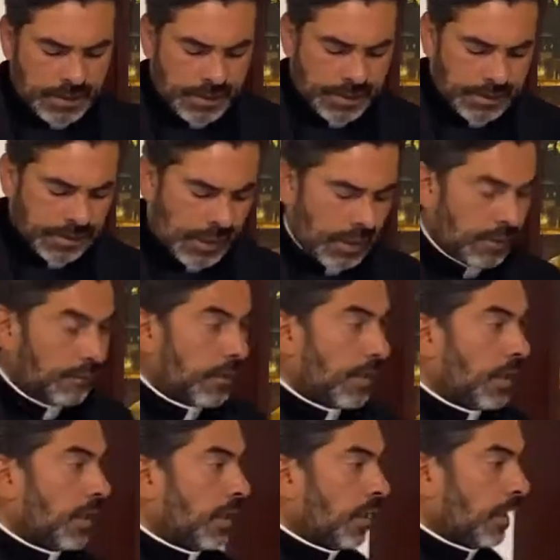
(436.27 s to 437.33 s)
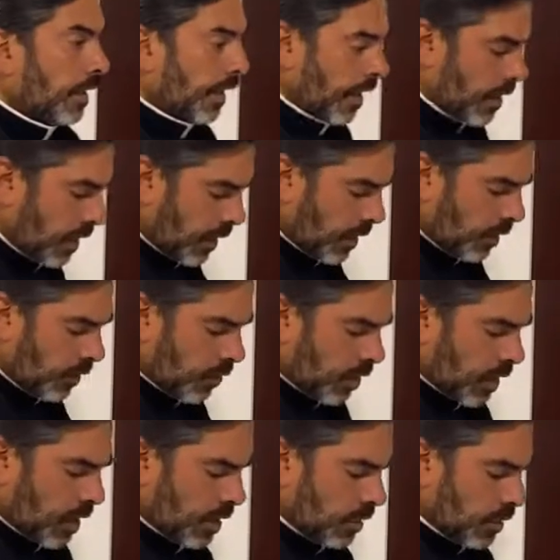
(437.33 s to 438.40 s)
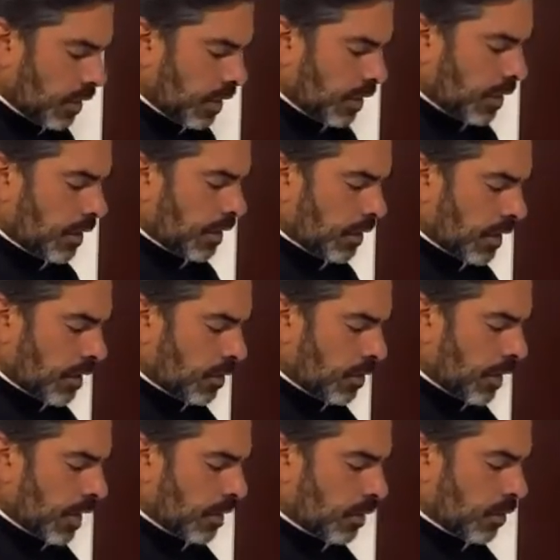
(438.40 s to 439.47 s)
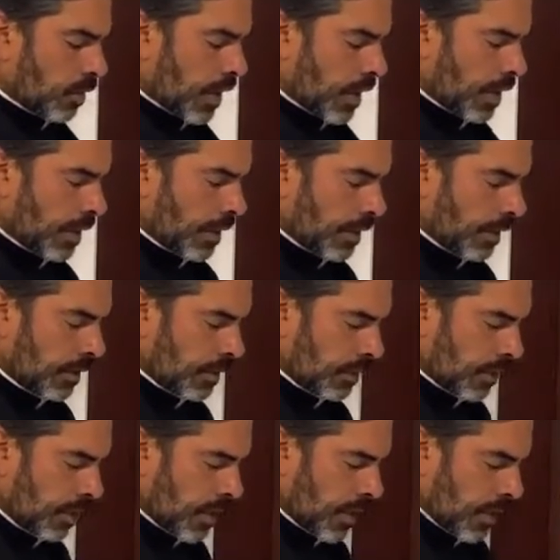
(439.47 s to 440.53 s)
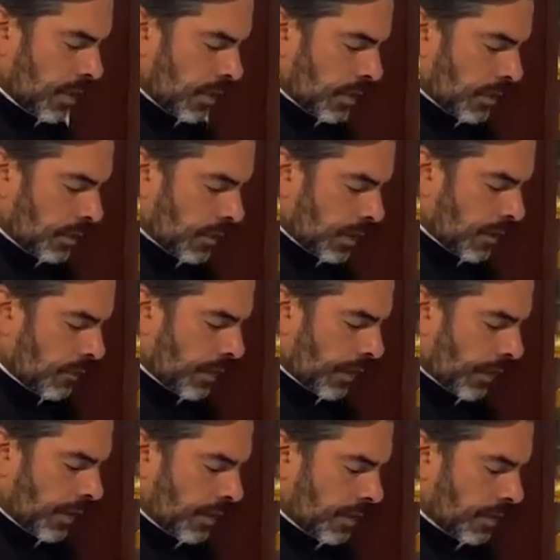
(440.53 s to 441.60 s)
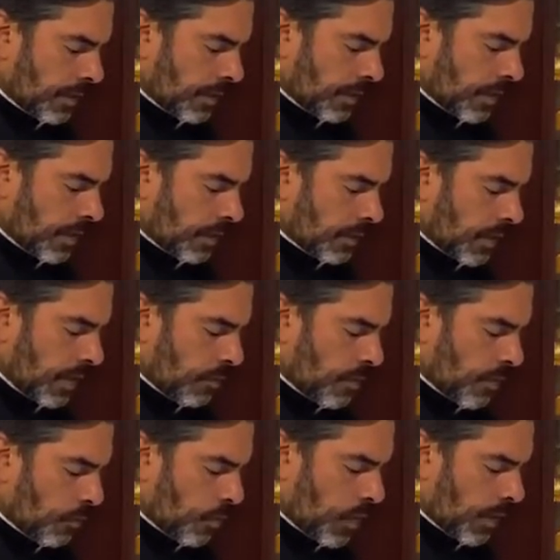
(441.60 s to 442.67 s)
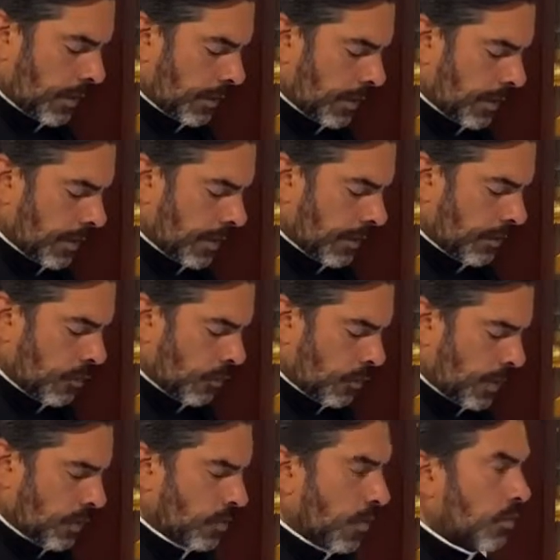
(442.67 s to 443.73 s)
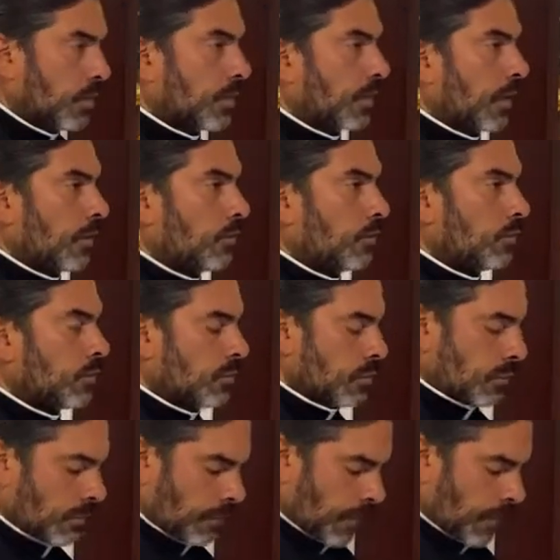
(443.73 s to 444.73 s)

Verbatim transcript: Salve, Reina de los cielos y Señora de los ángeles, salve raíz, salve puerta que dio paso a nuestra luz.